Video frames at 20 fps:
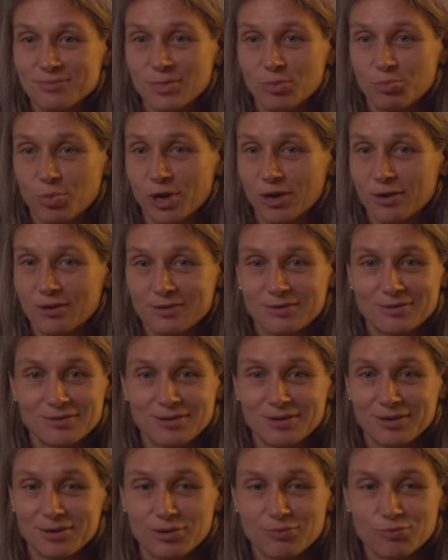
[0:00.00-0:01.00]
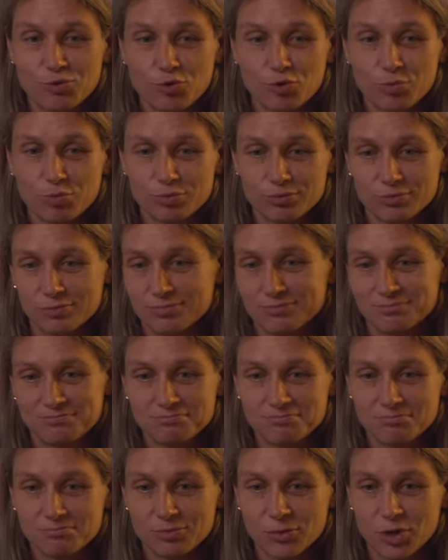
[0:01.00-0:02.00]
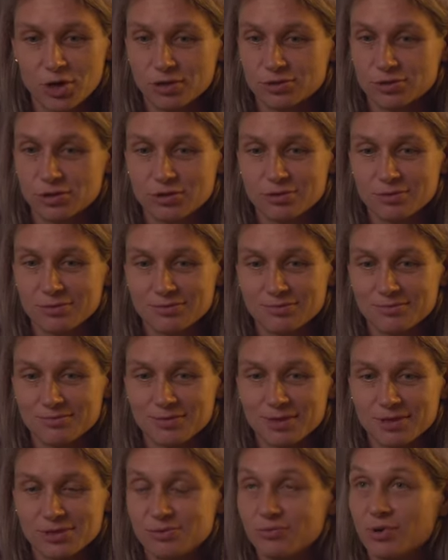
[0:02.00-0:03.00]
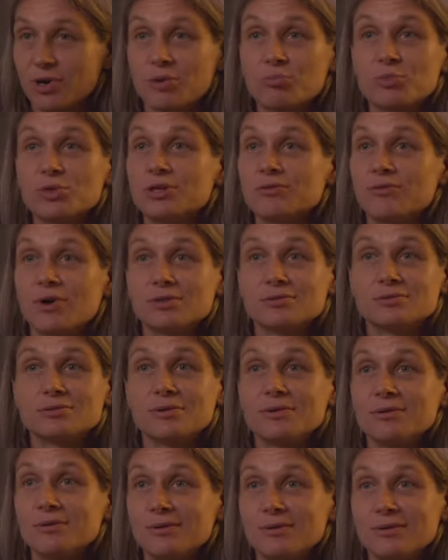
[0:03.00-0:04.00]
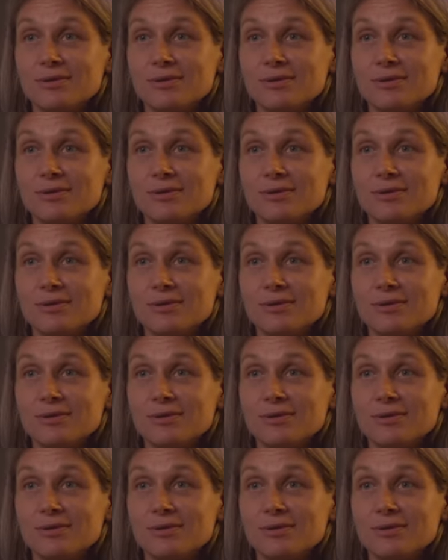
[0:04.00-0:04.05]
и поехать на Европу. Ну, мне кажется, это сверхмотивация.